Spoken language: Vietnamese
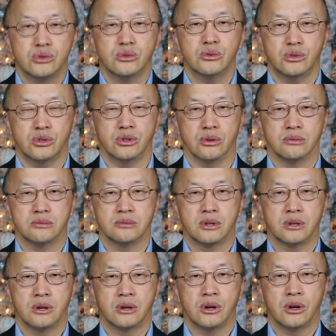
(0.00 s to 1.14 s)
du yêu
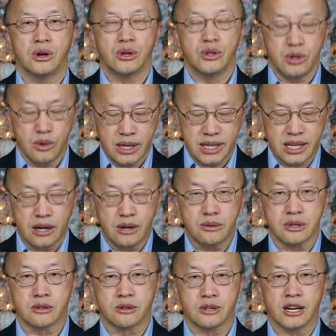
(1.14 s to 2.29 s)
yêu là chẳng lúc
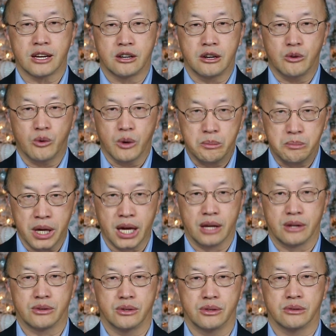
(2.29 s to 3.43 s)
ta tôi nền cứ ô phê
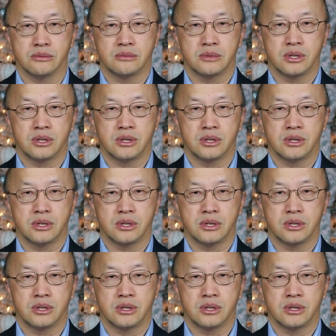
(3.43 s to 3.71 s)
cho yêu